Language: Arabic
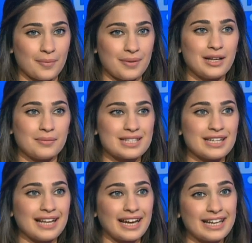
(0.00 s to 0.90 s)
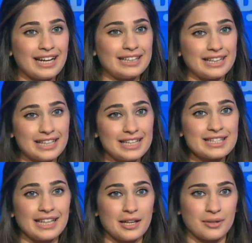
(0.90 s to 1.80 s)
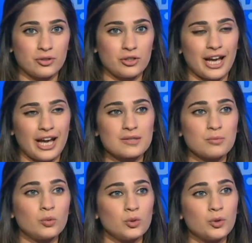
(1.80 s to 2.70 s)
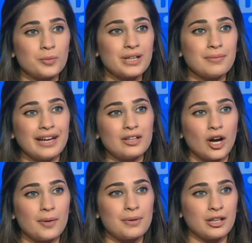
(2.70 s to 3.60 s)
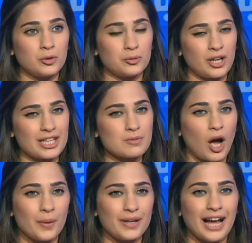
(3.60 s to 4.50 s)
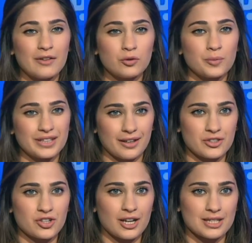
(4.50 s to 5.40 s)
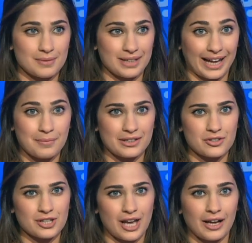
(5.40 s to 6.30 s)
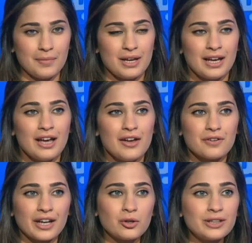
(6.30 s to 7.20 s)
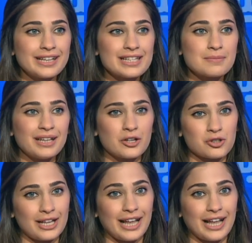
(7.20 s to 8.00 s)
كمان لمسات اخيره للناس يلي بدهم يعزمون ومثل ما قالوا قبل انه بدهم يعزموا حوالي 1200 شخص من عامه الشعب فهدول الناس بلشوا